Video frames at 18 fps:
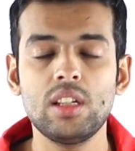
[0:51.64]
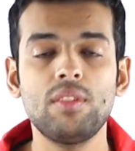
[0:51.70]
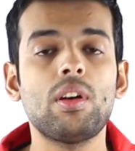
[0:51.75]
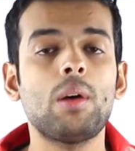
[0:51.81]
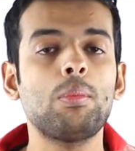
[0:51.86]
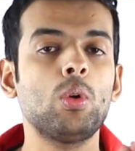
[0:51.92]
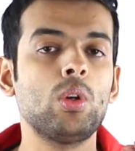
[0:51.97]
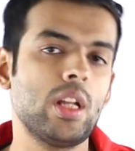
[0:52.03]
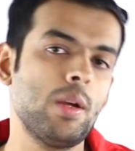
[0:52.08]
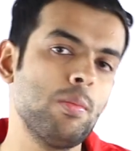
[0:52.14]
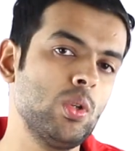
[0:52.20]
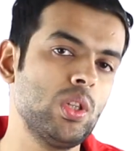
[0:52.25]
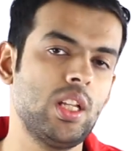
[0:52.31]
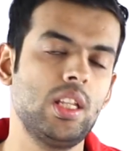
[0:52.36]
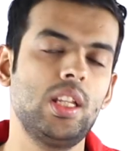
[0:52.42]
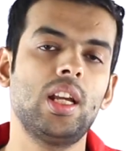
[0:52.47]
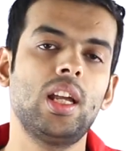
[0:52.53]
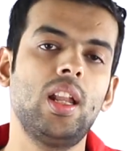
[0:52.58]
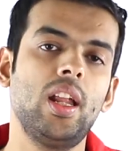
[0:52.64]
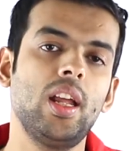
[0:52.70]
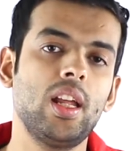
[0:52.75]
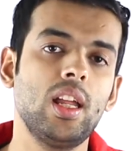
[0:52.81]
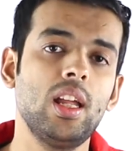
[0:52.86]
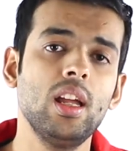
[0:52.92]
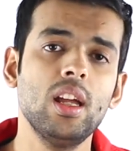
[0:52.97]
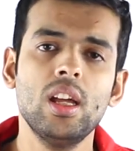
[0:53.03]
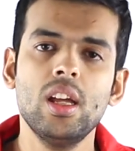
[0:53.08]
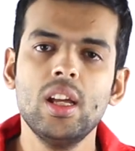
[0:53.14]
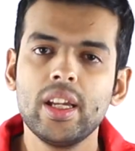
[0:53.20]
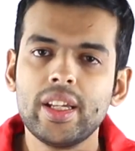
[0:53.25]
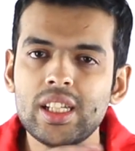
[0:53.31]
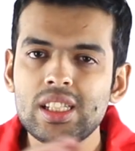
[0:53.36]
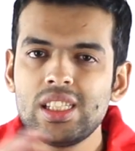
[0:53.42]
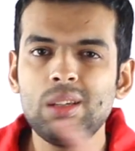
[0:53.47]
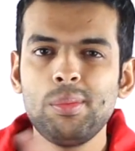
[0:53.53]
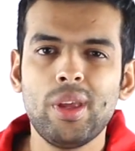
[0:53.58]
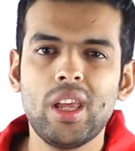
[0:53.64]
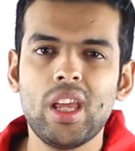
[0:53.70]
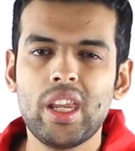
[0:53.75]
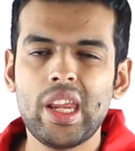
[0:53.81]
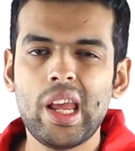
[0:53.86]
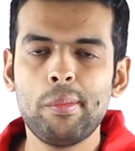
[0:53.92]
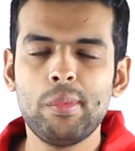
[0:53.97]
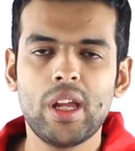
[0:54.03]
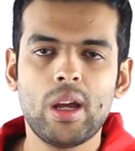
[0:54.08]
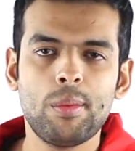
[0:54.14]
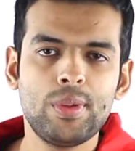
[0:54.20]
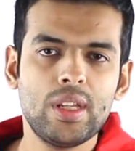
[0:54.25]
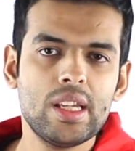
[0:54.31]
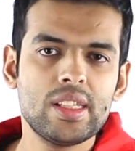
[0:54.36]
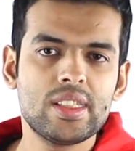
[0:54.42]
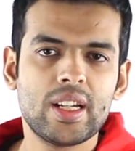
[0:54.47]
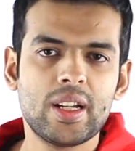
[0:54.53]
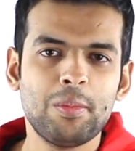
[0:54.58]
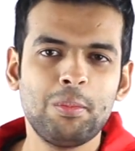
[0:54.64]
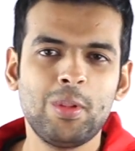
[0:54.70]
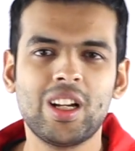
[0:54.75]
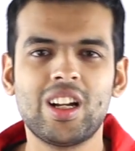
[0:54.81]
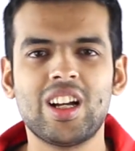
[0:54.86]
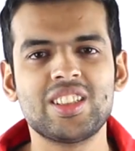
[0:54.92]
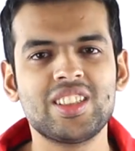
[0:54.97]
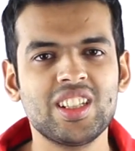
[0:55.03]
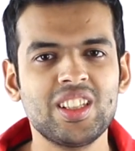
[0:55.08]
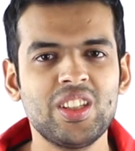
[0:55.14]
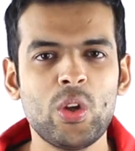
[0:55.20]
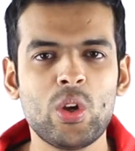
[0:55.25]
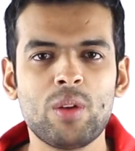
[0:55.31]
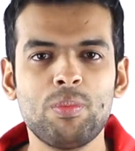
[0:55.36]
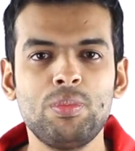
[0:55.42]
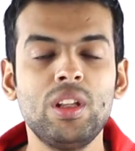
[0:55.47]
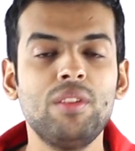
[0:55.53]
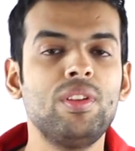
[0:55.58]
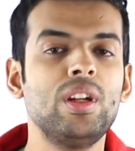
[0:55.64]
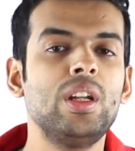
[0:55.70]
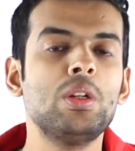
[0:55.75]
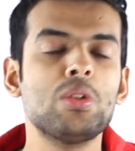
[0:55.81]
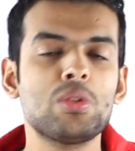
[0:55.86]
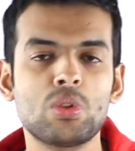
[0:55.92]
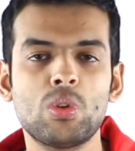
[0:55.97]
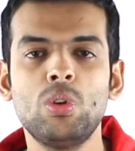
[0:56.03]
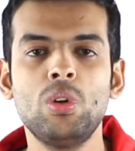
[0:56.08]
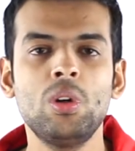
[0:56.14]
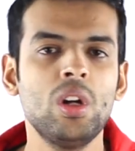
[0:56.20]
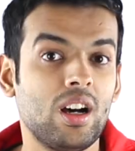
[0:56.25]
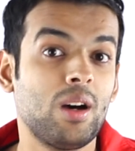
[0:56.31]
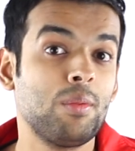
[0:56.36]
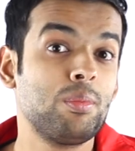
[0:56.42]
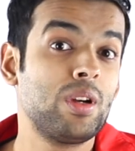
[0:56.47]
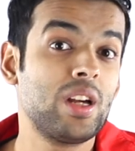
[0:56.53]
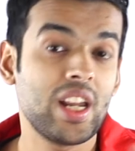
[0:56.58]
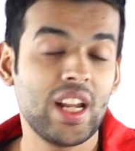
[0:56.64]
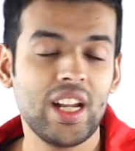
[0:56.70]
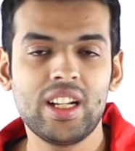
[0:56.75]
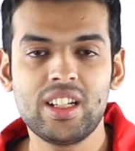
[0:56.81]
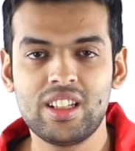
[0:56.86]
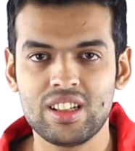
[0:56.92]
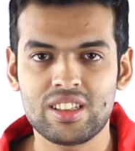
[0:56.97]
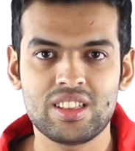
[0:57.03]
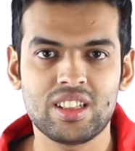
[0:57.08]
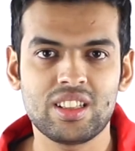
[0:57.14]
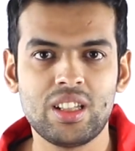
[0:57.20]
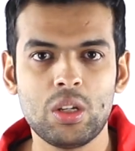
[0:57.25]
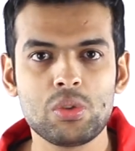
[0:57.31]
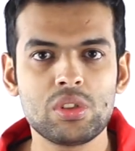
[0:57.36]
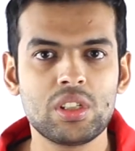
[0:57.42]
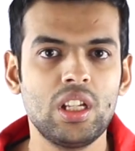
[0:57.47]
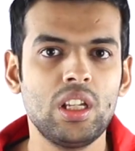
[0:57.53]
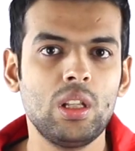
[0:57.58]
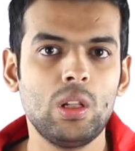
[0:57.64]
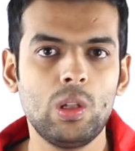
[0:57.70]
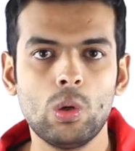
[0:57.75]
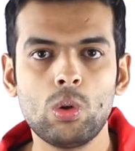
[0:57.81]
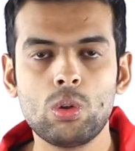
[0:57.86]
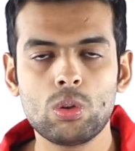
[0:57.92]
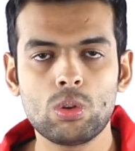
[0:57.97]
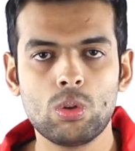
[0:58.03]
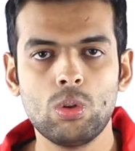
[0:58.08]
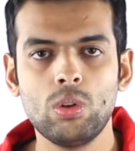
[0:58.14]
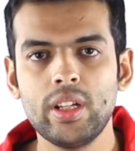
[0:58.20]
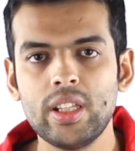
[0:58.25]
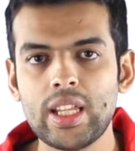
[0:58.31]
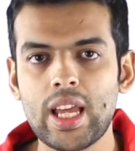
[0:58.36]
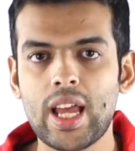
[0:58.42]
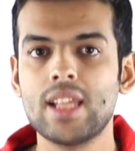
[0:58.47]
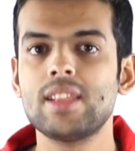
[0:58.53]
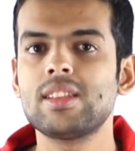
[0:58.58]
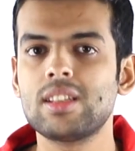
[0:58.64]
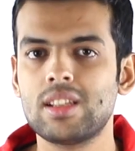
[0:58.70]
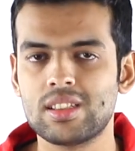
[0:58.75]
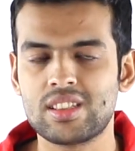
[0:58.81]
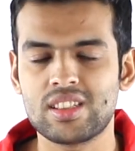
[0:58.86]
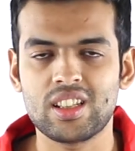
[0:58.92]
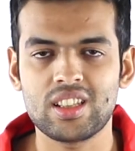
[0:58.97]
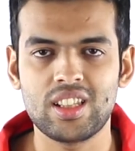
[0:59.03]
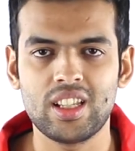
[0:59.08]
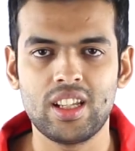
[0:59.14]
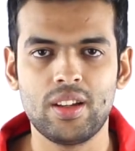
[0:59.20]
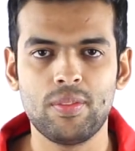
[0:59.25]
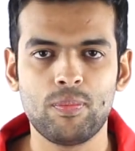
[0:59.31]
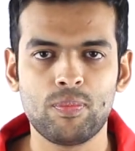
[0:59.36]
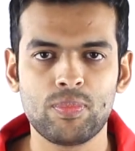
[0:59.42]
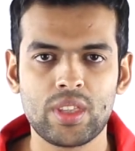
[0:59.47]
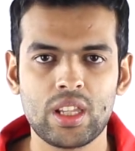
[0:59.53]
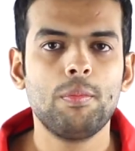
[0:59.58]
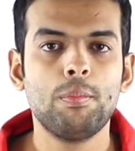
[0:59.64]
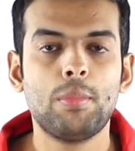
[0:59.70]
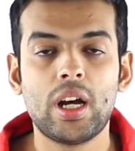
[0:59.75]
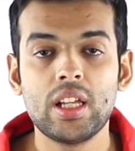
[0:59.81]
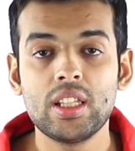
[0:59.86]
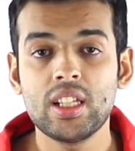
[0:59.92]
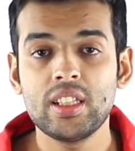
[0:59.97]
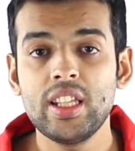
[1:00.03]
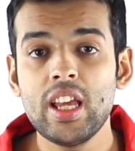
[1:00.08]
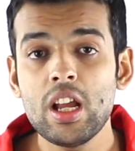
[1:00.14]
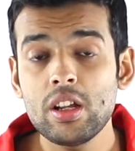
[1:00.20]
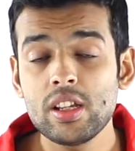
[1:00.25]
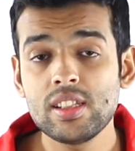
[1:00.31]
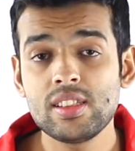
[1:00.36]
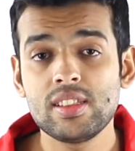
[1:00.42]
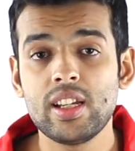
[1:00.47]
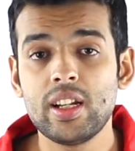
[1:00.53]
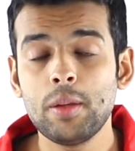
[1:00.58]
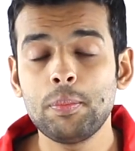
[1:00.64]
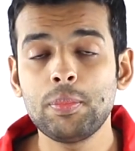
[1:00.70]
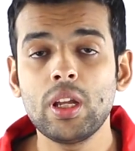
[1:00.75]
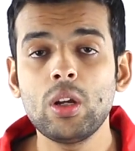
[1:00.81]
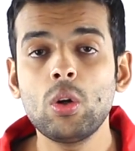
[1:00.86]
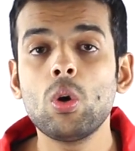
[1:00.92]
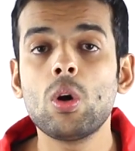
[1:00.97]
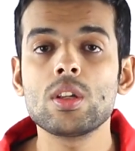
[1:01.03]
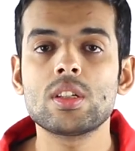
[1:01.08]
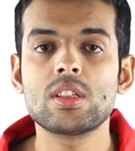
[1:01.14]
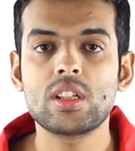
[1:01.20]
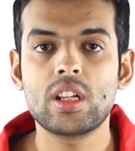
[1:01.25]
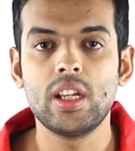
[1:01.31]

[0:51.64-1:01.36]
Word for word: सिर्फ आपको डेमो देने के लिए कि किसी भी एरिया में आप ये सेटअप लगा सकते हैं और अपनी वीडियोस को अपग्रेड कर सकते हैं उसकी लुक को इन्हांस कर सकते हैं बात आती है इस सेटअप के कॉस्ट